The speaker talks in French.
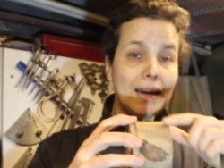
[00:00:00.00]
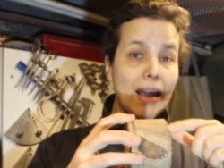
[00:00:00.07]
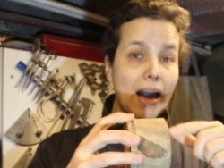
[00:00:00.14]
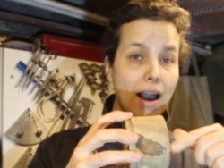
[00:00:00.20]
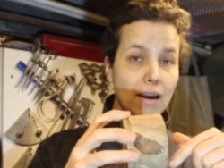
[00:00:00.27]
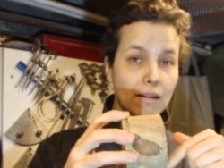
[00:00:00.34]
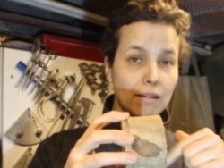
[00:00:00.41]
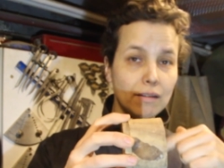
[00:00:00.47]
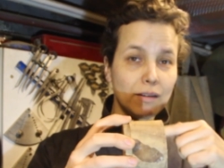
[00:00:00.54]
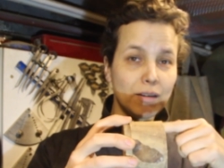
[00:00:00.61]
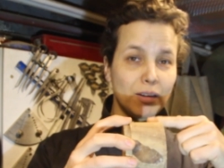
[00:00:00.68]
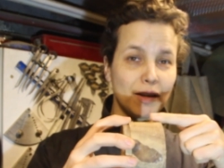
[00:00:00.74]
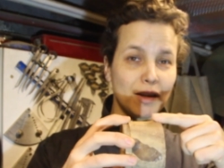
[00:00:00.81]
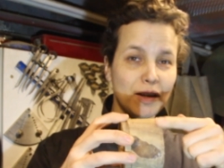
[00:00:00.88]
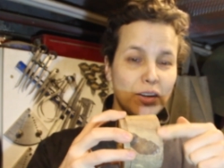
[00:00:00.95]
Là,
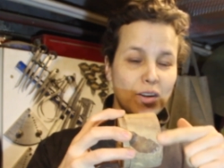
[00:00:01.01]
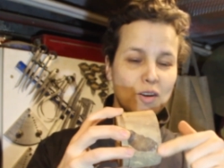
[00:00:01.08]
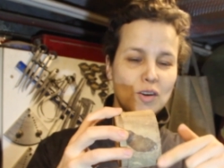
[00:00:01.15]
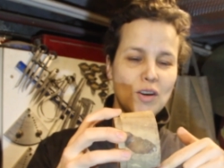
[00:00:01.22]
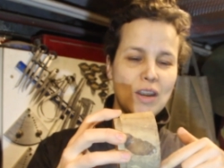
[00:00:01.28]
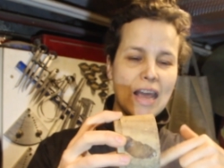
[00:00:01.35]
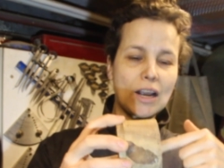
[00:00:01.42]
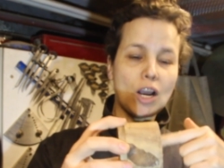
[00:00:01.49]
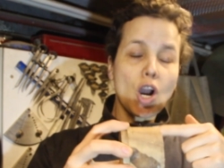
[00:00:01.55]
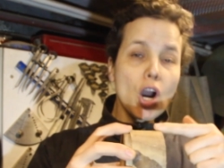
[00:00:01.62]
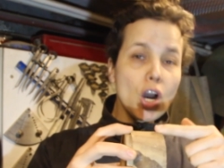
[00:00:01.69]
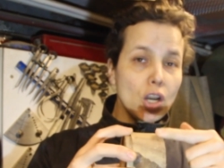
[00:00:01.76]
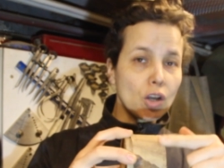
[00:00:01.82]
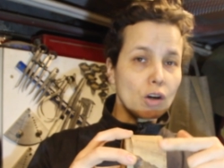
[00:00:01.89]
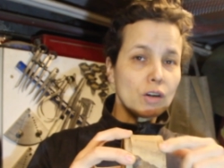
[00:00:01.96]
la
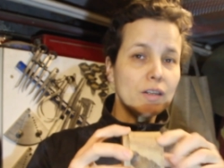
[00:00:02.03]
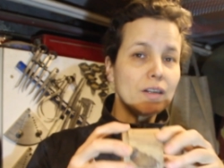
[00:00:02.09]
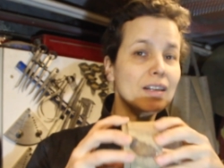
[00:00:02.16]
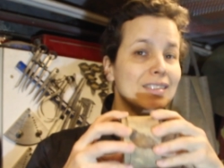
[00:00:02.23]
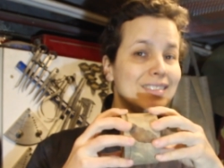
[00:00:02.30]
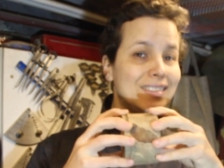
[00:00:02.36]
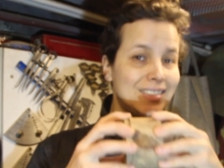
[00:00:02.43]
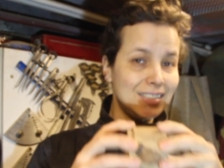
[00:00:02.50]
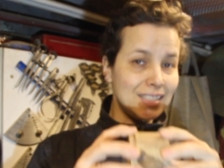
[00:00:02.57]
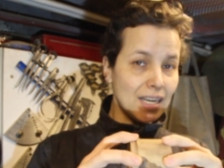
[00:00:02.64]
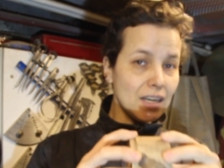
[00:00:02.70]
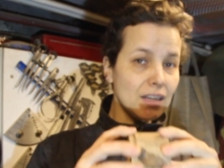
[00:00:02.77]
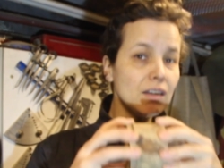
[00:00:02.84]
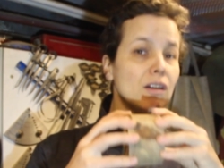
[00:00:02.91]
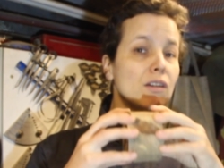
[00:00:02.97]
colle
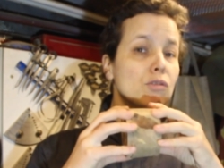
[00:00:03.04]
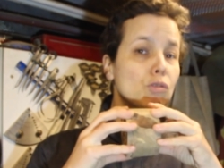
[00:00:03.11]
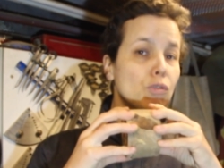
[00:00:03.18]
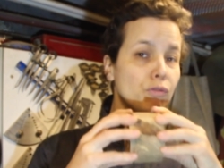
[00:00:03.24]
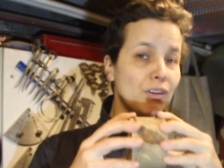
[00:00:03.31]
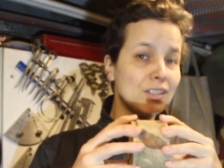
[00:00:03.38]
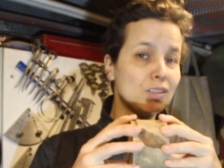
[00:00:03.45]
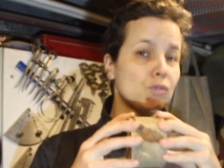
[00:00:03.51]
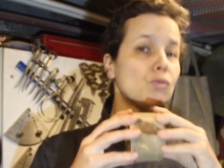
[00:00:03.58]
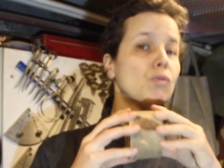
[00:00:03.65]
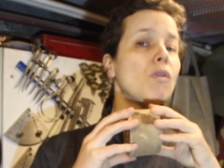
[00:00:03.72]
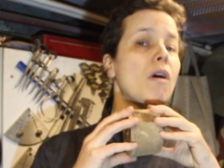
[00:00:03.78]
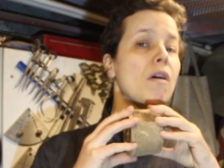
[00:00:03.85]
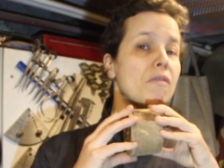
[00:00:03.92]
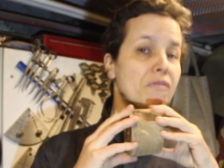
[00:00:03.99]
tient de
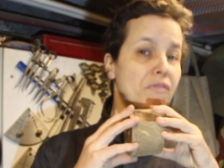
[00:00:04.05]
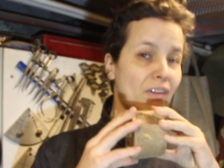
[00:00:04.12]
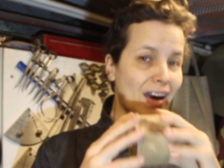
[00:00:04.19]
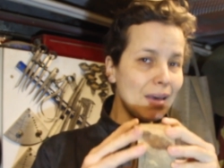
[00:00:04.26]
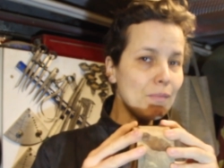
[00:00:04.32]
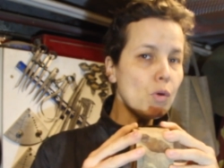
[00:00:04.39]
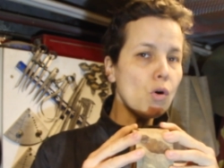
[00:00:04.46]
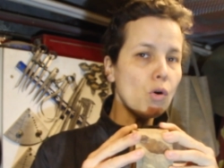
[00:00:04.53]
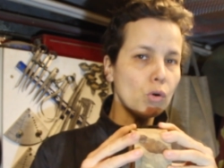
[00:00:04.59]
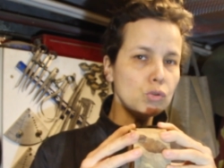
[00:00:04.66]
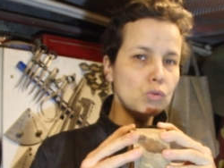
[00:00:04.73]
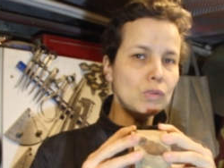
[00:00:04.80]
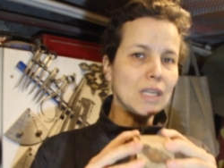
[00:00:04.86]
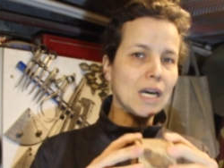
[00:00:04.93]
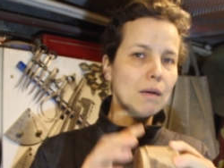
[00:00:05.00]
façon vraiment
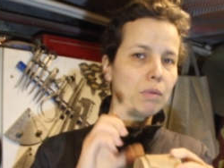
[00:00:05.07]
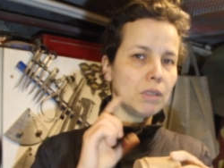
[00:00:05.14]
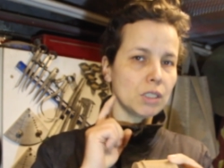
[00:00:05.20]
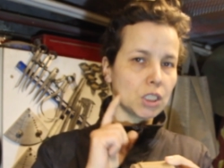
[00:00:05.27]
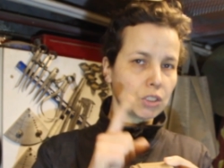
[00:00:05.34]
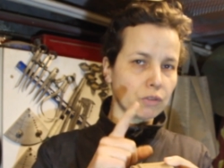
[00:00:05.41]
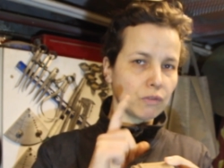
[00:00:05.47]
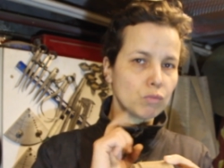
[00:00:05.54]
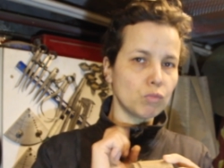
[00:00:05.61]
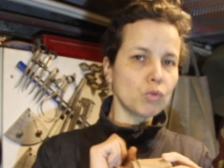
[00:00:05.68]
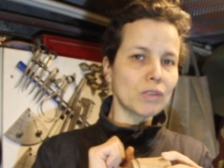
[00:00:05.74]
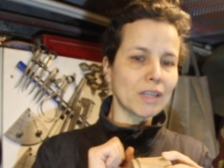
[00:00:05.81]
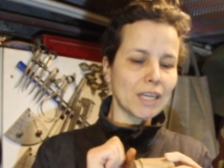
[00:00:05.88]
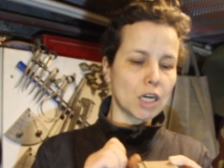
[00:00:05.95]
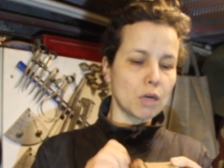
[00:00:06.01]
redoutable et je vais vous
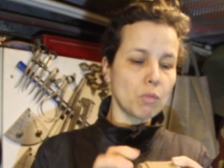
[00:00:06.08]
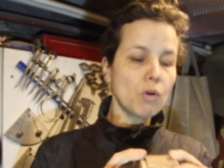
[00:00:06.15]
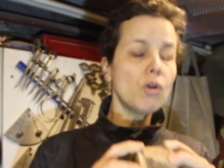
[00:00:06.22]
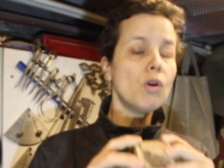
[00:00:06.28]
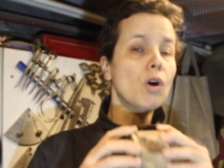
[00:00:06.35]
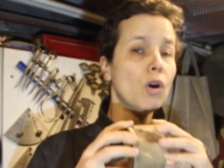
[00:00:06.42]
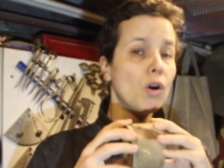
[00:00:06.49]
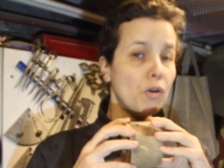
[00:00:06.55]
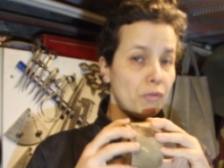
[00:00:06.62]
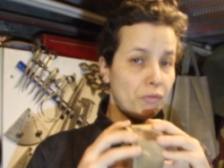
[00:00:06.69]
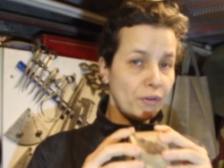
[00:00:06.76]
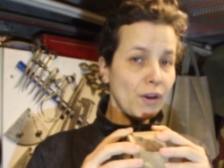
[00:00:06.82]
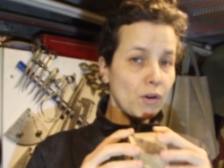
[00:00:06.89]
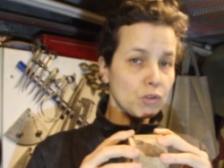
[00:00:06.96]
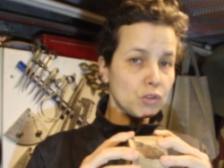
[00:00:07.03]
montrer comment
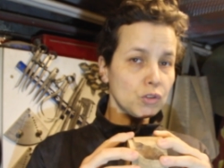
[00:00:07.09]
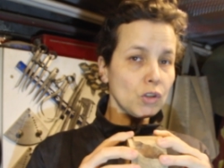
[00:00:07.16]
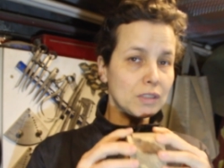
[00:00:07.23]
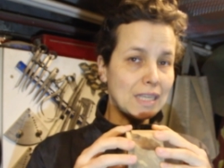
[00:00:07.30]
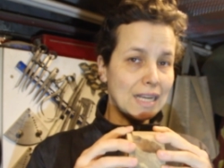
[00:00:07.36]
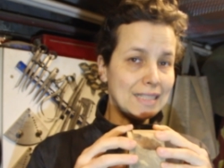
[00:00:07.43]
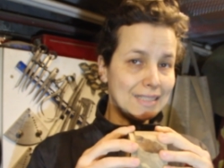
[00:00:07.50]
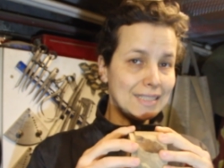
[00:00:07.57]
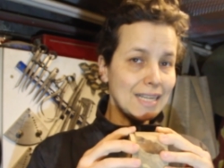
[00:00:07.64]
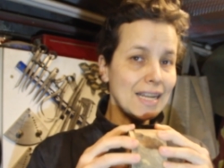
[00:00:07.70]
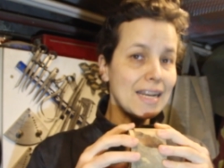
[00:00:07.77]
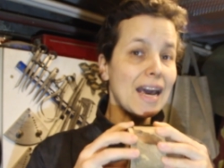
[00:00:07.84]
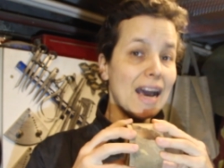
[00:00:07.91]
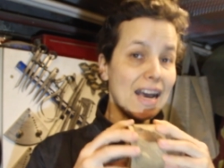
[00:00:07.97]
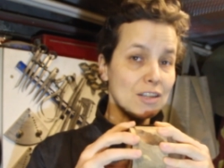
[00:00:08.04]
faire en sorte qu'elle
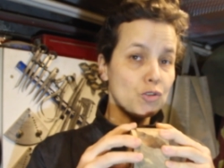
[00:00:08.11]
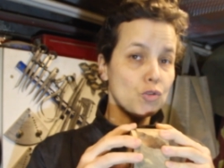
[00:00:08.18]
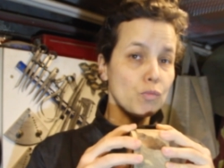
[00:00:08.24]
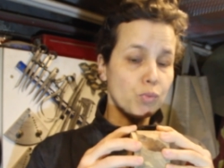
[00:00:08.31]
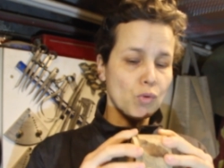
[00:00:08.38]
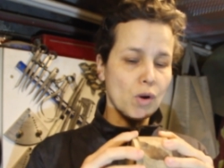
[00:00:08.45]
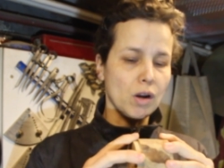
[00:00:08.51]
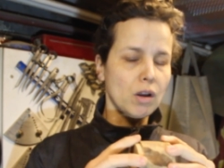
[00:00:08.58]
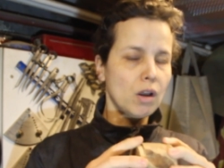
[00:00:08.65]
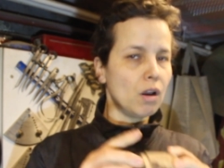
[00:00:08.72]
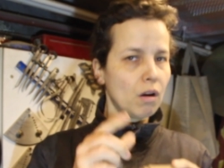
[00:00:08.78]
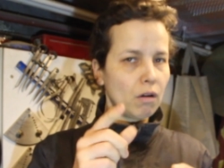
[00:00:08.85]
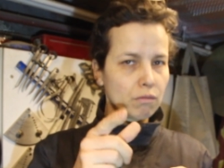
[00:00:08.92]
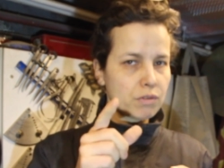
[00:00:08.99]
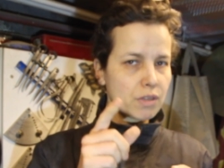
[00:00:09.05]
tienne à ce point.
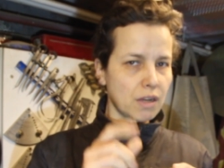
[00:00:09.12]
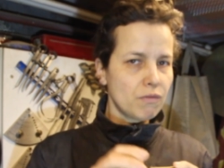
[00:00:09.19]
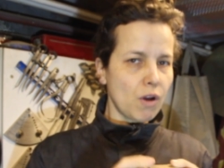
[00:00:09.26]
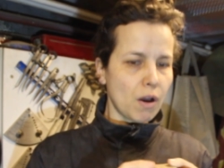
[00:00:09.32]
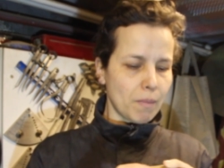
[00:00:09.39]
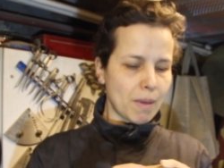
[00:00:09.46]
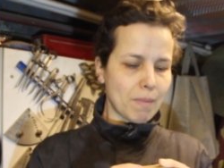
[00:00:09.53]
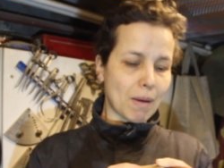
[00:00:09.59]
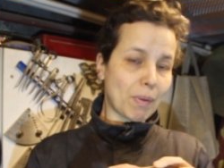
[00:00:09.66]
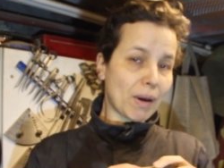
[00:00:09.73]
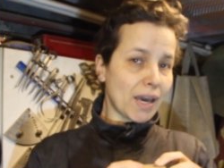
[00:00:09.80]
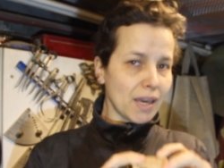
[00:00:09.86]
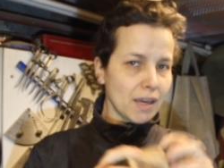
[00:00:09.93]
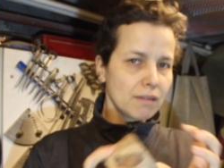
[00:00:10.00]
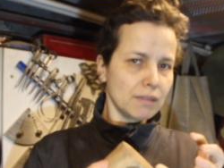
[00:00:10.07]
Vous allez voir même
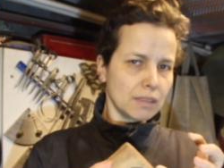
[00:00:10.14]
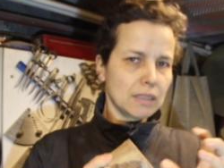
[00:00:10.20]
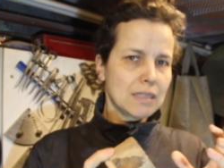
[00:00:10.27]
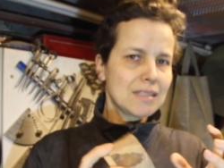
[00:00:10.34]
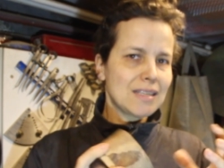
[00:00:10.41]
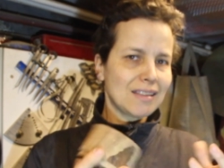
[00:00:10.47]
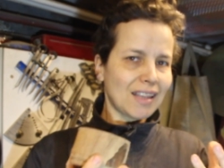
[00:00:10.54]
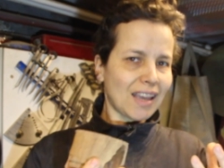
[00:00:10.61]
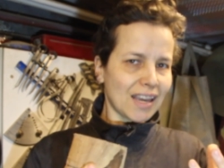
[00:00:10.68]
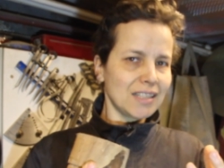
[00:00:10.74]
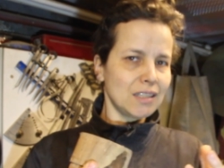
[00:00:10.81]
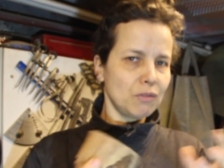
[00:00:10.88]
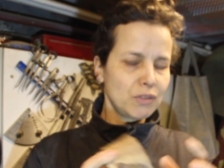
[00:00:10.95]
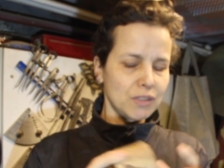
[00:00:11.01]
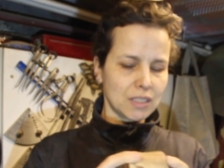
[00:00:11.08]
après, c'est très
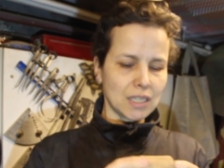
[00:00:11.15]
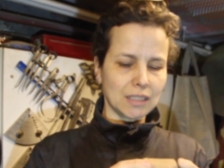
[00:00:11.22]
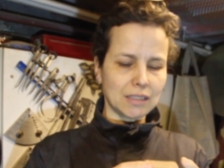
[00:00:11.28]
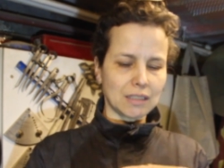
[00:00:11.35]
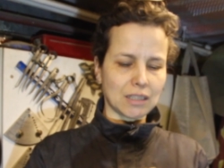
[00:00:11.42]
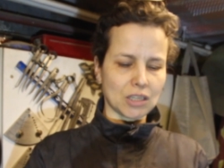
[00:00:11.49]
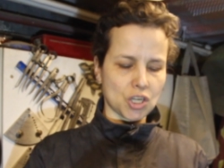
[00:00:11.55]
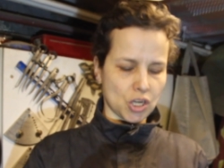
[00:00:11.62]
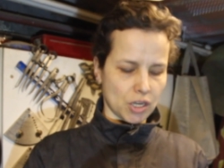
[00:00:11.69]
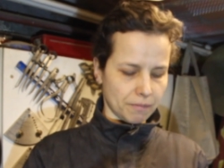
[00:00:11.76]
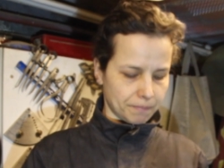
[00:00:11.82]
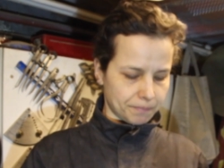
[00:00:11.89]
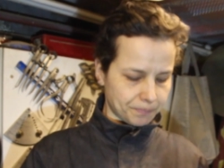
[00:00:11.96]
difficile à détacher.